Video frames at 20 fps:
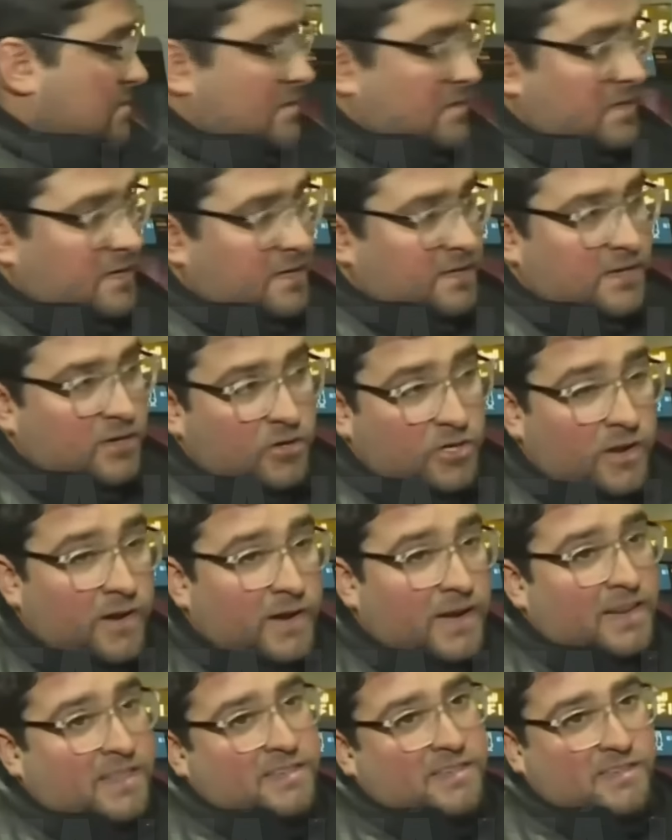Y tengo que
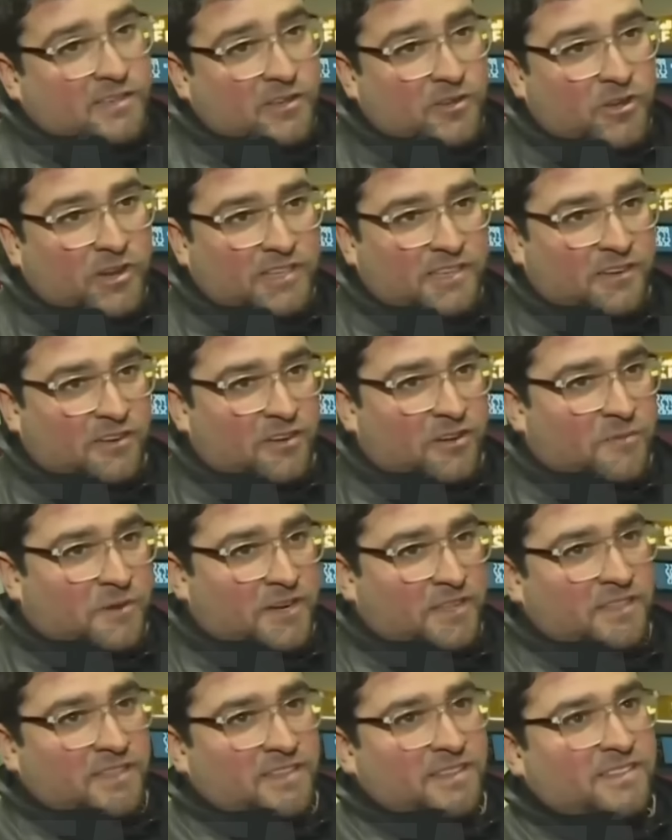trabajar 16 horas, si no, no me
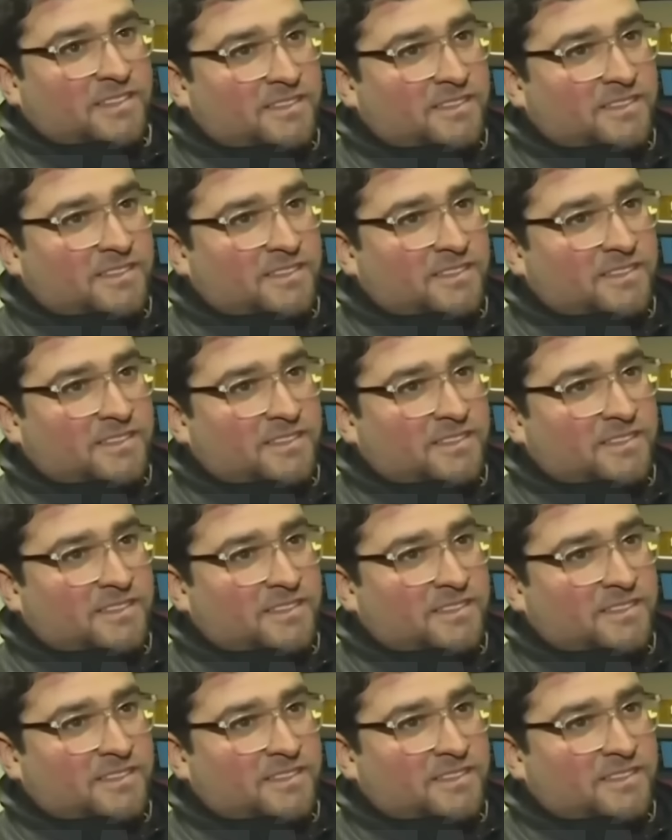rinde.